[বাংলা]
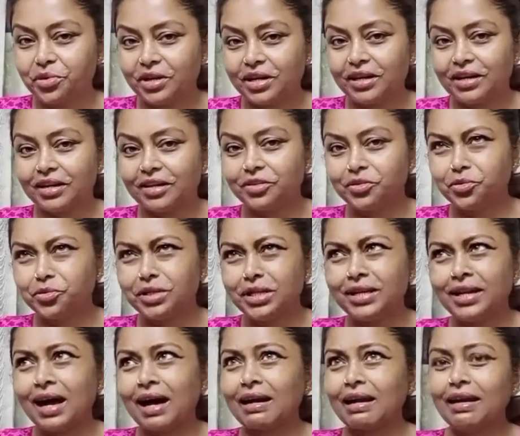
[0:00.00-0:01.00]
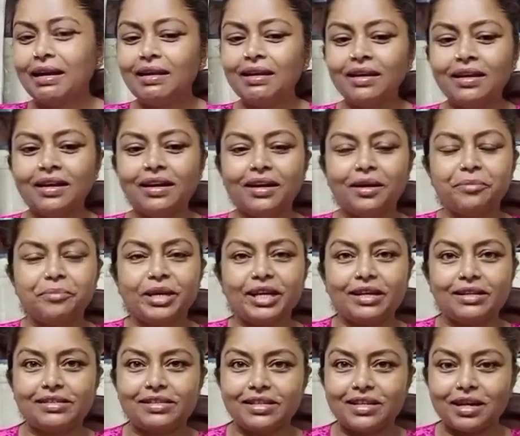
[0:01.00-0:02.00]
দুদিন আগেই আমি
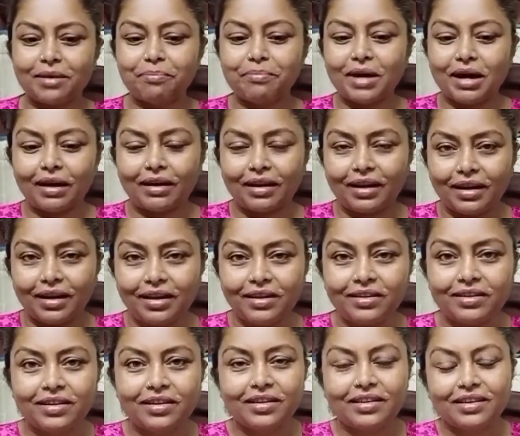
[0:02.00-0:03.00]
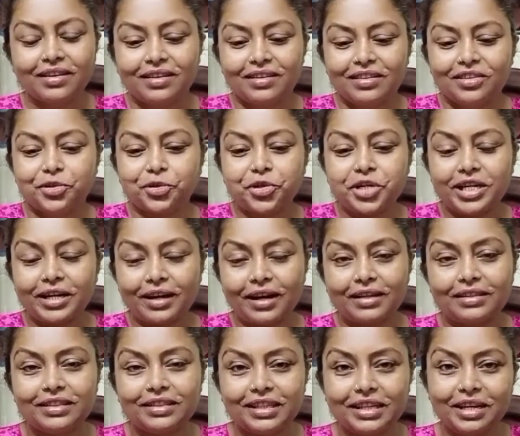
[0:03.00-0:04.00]
গেছিলাম মার্কেট তো সেখান
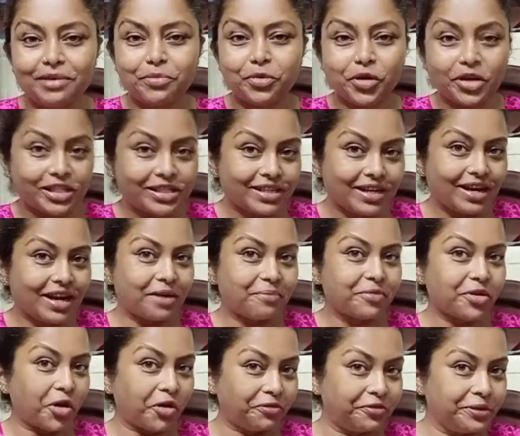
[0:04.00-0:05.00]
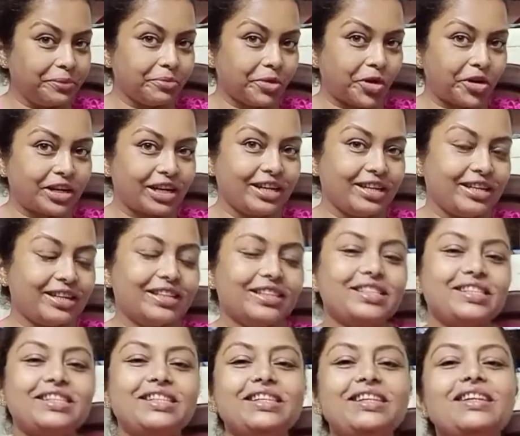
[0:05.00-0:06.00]
থেকে বলেছিলাম কফি মগ কিনেছি
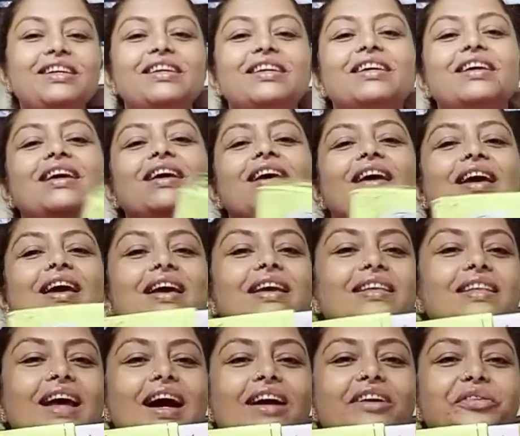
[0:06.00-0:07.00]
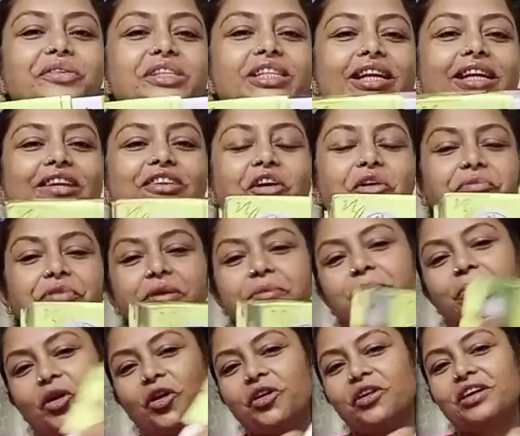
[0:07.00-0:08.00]
এই দেখো সেই কফি
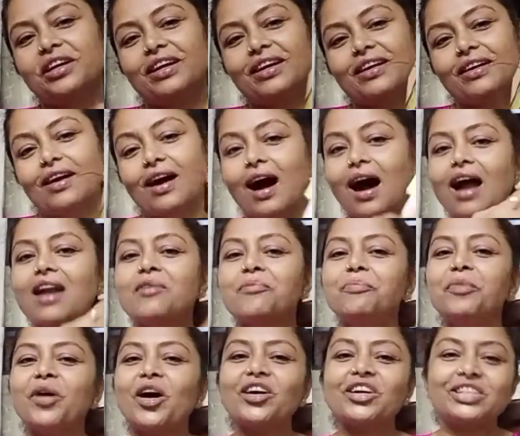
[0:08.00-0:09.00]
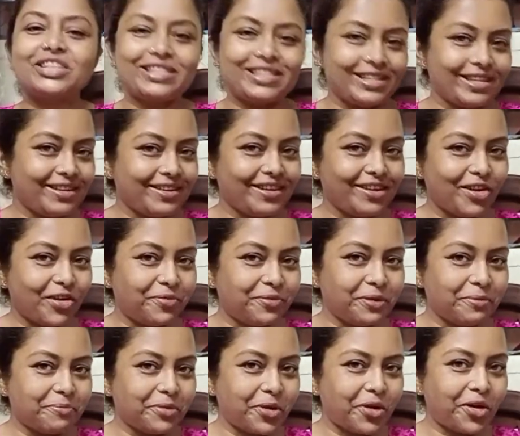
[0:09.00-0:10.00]
মগ আনবক্সিং কফি মগ